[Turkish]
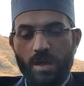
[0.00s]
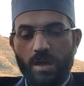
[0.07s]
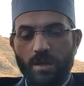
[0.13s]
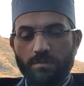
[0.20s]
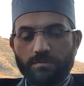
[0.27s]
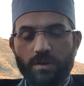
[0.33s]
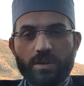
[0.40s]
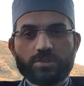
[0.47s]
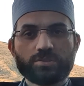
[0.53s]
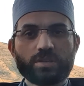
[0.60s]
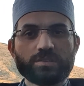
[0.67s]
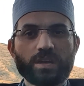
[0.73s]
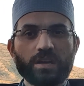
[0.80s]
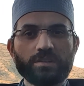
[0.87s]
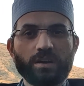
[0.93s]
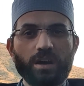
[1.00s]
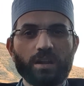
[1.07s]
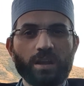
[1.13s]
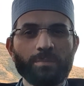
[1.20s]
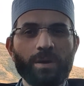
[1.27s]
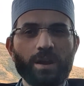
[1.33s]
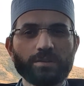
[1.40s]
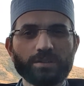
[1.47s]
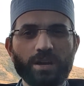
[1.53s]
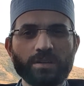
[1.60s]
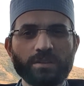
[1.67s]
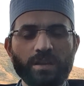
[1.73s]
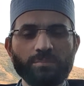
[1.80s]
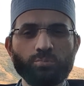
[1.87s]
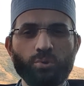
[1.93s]
Ve işte zaten haramı artık
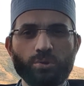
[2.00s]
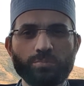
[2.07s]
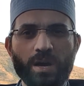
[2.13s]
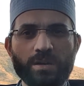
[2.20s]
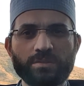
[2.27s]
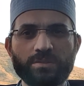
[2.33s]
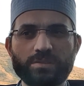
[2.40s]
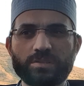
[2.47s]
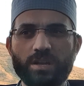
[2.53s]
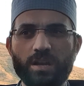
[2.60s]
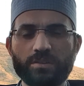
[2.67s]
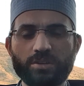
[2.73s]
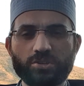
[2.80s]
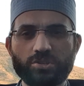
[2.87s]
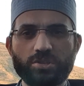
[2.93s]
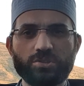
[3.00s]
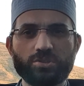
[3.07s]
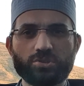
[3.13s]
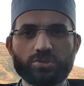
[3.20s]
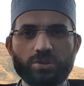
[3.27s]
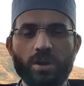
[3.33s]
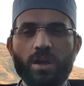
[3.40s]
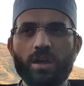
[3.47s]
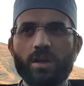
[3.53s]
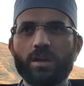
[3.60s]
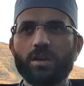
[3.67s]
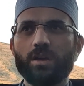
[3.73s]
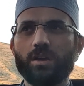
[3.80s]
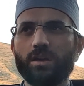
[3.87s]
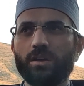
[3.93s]
anlatmıyorum. Yani dizilerde giyiniş,
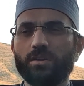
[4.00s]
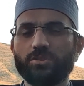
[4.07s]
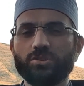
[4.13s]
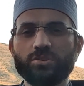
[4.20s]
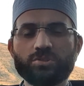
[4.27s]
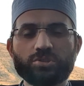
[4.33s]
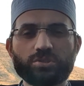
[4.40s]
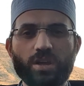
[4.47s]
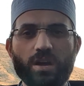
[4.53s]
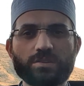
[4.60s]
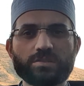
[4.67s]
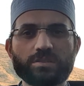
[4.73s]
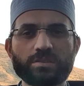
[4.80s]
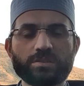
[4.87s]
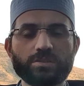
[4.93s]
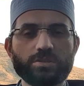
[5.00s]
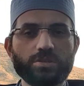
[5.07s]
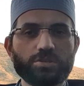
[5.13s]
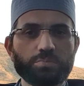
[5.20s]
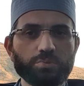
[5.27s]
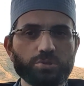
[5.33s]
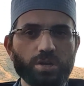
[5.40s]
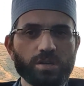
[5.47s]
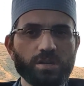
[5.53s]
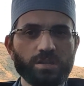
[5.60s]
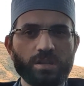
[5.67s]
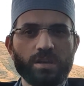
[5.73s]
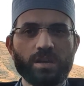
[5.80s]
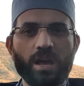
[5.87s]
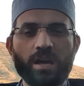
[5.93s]
e, giyiniş tarzı hiçbir
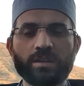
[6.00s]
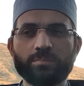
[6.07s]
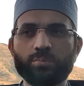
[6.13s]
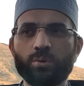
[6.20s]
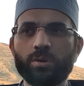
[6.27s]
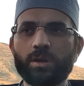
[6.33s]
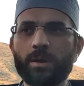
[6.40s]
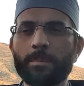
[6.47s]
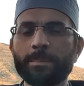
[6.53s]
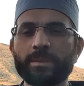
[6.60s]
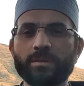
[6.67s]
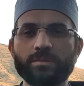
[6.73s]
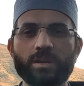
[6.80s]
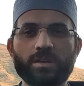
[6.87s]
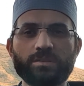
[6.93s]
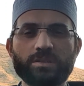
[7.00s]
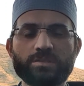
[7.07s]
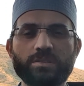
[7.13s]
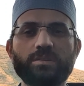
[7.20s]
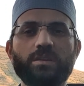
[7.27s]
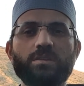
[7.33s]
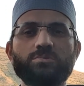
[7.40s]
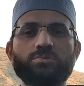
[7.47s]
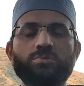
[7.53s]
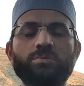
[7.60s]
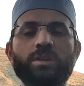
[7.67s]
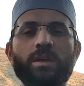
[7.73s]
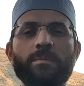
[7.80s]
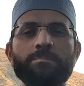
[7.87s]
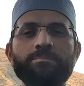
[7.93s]
şekilde yani böyle neredeyse
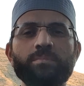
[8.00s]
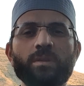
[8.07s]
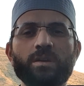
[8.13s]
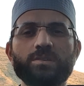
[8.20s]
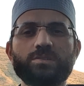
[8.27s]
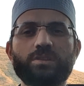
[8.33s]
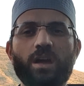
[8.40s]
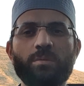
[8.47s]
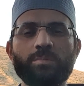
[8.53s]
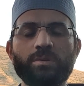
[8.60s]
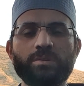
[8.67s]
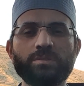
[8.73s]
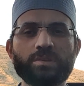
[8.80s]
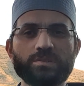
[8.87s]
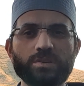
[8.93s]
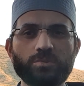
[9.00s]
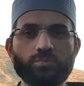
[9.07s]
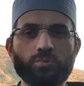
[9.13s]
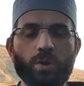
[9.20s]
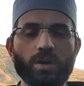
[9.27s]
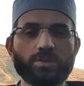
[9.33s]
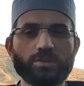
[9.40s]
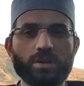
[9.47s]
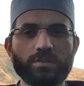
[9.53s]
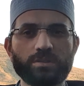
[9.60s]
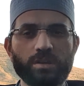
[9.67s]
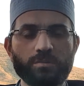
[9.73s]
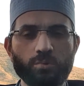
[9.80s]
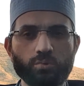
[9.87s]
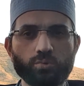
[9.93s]
televizyonda İslamiyet'in tesettür
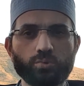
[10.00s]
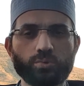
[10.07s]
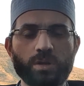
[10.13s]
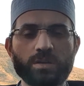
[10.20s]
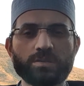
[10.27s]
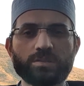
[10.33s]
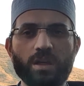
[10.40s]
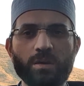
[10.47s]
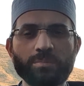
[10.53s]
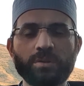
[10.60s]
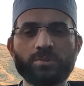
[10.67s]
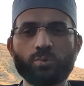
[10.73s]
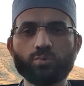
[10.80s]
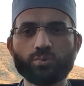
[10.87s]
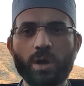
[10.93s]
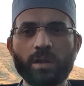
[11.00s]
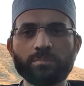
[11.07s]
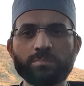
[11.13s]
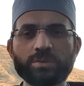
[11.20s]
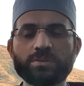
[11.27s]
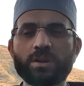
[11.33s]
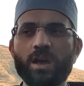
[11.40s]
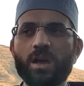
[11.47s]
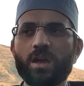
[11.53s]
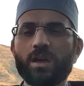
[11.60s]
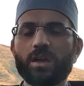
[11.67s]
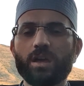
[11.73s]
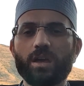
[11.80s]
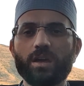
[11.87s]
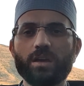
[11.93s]
hakikatına ve ruhuna, İslamiyet'e uyan bir
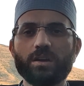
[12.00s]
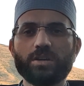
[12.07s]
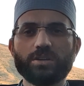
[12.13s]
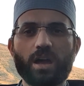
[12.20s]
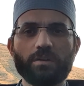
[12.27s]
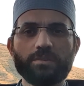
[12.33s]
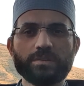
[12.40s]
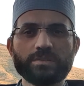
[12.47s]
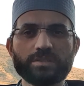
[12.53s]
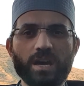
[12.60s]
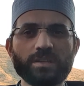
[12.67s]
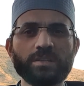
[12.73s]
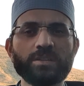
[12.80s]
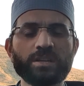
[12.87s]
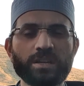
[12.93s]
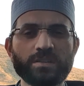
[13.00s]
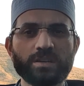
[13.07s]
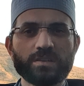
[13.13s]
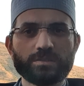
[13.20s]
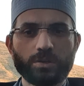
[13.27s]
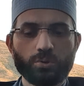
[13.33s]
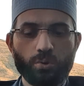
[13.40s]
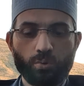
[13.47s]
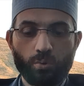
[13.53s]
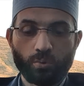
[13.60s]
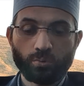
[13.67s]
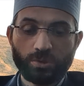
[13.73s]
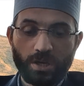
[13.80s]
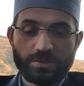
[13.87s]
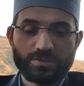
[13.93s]
e, kıyafet zaten neredeyse yok.
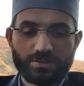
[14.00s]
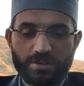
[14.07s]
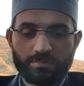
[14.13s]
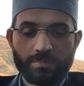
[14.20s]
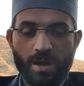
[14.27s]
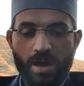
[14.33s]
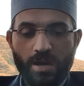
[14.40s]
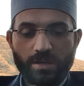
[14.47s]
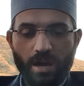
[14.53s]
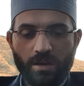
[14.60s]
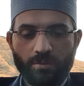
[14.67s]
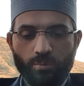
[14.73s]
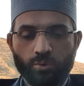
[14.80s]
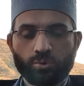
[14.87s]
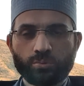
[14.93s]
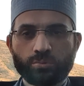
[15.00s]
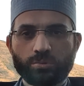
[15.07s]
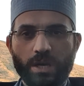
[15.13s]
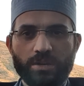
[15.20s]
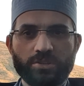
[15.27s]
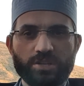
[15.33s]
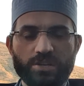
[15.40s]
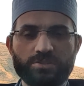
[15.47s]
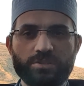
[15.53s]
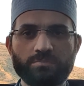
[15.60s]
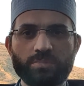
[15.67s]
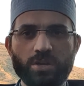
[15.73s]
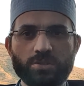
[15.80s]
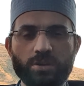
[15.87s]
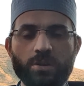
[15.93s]
Onu geçtim. Yani onun yani
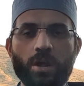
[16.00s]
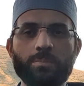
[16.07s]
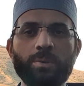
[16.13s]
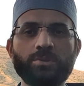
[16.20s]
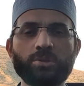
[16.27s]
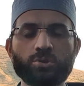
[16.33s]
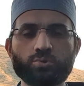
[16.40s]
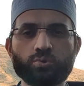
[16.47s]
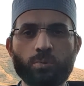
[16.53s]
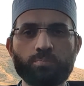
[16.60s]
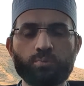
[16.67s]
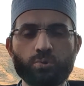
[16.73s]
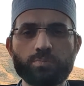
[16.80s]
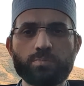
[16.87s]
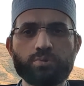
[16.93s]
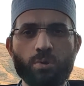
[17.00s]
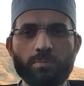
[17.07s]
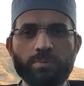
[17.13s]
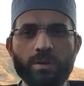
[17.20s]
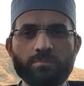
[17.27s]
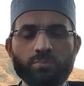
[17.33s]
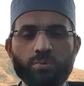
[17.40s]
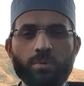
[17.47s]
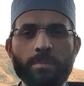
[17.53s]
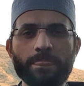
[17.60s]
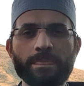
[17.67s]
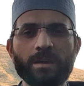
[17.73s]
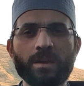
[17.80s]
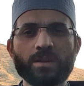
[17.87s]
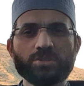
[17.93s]
geçtim derken elbette ki çok büyük bir problem bu.
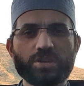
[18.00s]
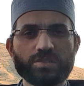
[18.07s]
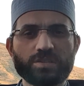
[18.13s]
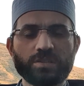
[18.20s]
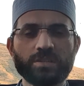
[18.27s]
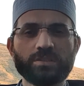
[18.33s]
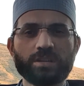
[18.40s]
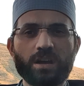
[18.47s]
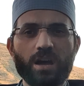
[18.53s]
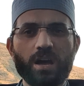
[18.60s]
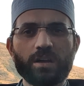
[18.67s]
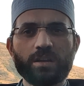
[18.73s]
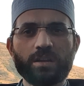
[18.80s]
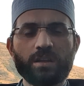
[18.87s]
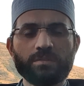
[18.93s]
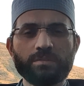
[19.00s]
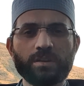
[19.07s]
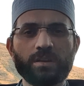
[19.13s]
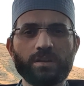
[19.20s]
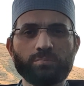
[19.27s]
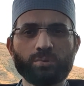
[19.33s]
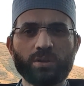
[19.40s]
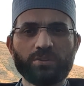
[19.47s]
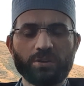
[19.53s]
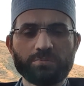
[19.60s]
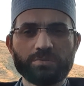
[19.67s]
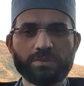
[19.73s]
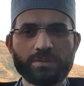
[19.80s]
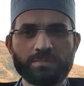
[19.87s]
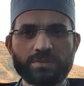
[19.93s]
Kesinlikle aileler, veliler buna
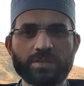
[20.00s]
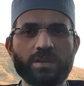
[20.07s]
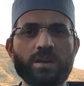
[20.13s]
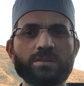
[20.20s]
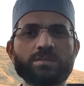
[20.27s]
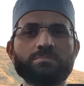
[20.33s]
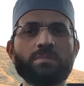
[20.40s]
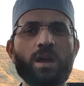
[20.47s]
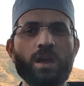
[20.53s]
tepki vermesi lazım.